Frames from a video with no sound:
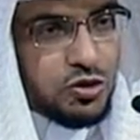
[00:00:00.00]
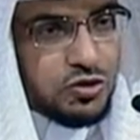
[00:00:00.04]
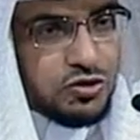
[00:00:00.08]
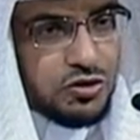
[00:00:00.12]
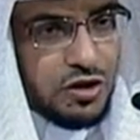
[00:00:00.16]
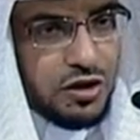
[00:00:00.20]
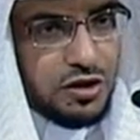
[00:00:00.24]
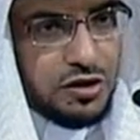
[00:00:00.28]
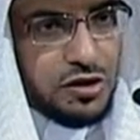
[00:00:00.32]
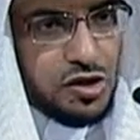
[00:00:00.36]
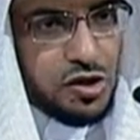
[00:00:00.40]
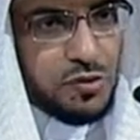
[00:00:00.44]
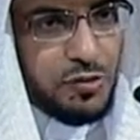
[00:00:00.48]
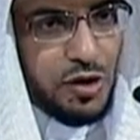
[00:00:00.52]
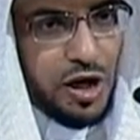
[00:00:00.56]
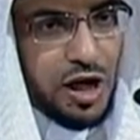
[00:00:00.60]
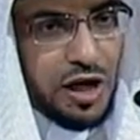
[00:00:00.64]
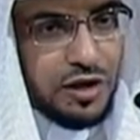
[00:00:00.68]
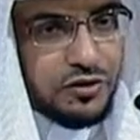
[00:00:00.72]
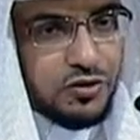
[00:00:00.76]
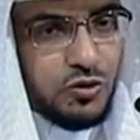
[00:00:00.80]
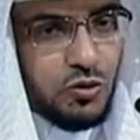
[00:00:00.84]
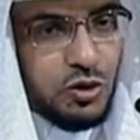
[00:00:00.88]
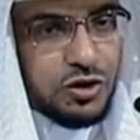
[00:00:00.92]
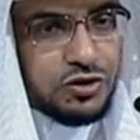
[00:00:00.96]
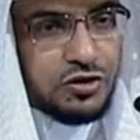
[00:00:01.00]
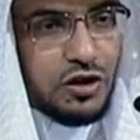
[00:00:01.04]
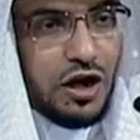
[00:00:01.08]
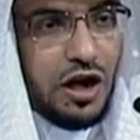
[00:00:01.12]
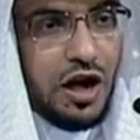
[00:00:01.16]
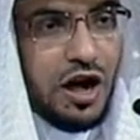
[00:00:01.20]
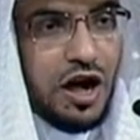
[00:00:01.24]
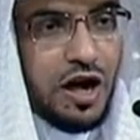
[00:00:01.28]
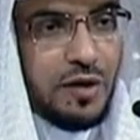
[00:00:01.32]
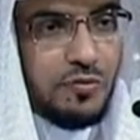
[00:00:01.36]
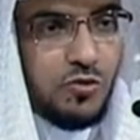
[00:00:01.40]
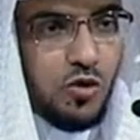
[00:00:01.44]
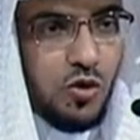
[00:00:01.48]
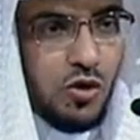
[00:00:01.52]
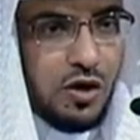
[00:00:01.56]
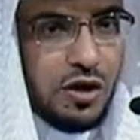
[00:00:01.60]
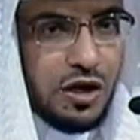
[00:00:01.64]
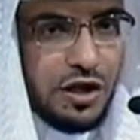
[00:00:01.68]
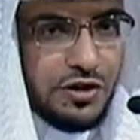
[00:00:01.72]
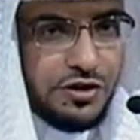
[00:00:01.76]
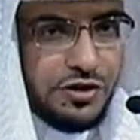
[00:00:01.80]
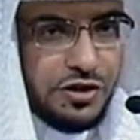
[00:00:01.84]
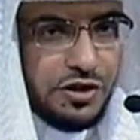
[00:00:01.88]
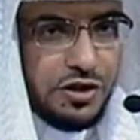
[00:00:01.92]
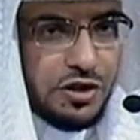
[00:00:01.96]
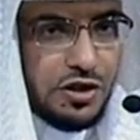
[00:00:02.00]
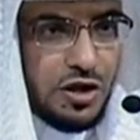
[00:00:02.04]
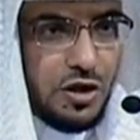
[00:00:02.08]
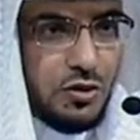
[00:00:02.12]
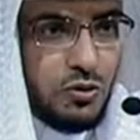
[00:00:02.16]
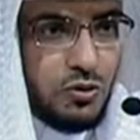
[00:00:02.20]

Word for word: الطيبات وطعام الذين